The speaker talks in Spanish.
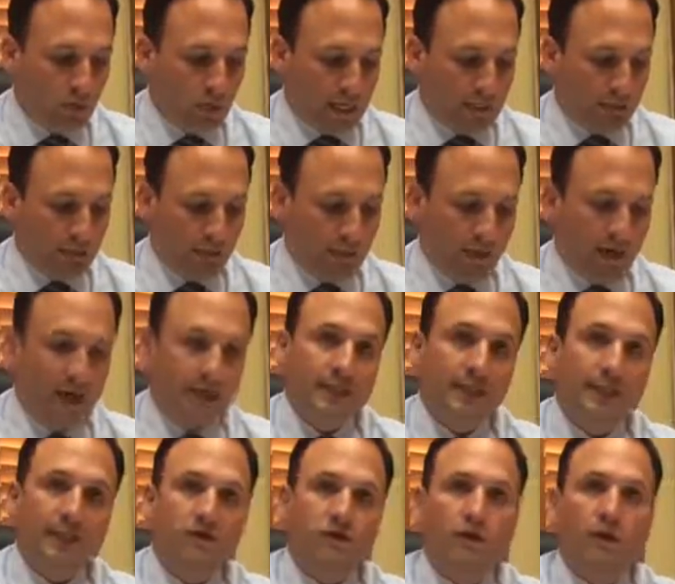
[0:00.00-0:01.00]
las
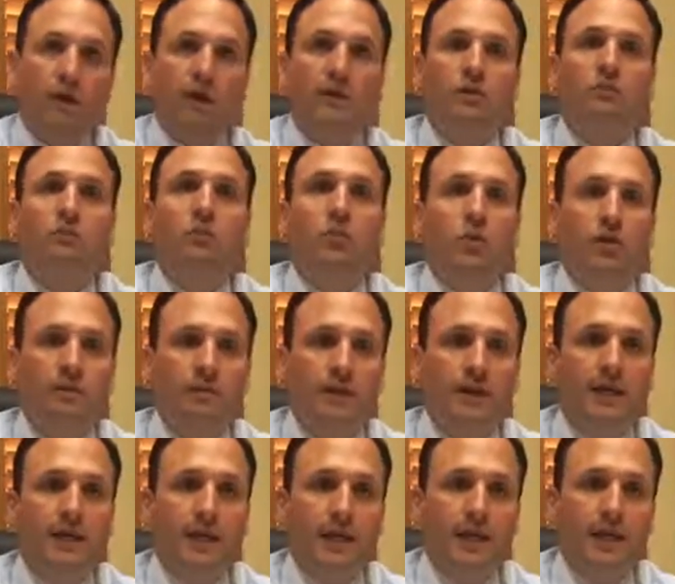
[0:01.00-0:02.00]
ofertas o la
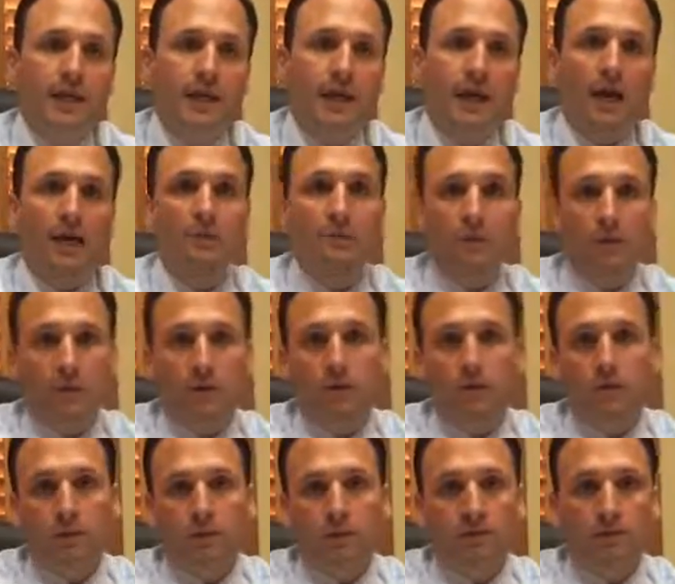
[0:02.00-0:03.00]
disponibilidad que hay,
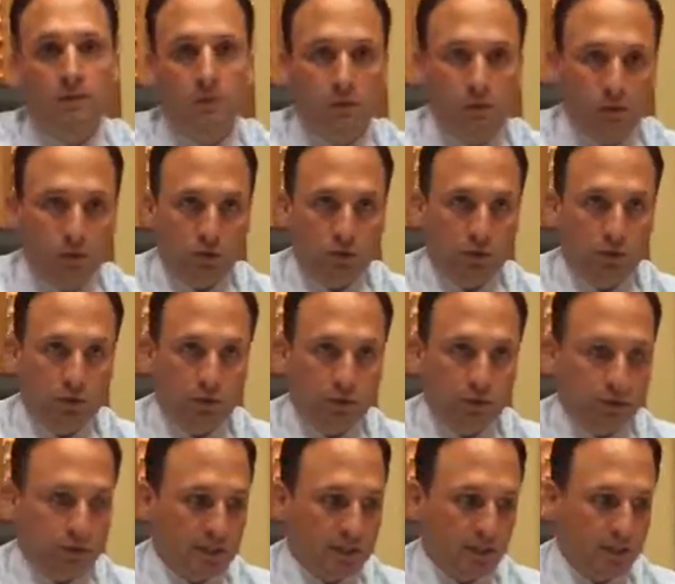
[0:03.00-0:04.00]
porque bueno, pues como todos
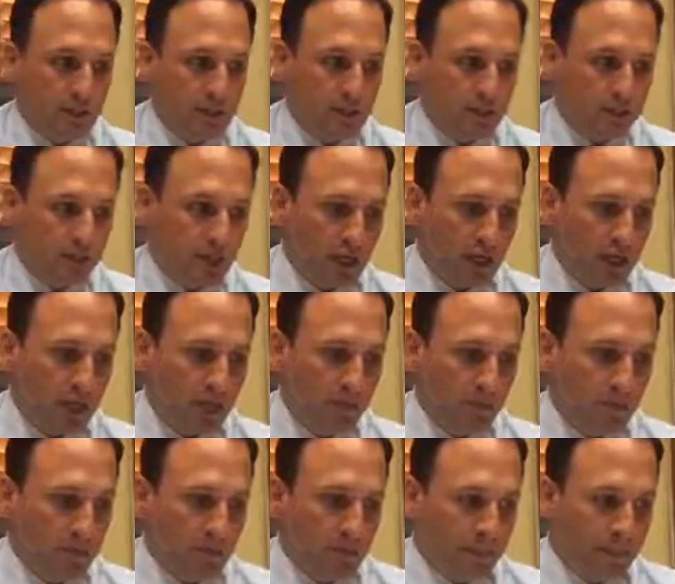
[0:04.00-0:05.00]
sabemos el centro
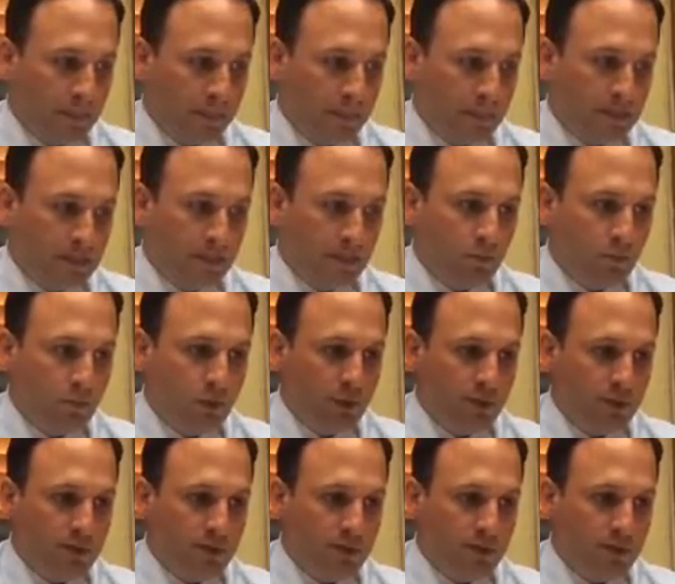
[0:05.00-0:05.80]
está está muy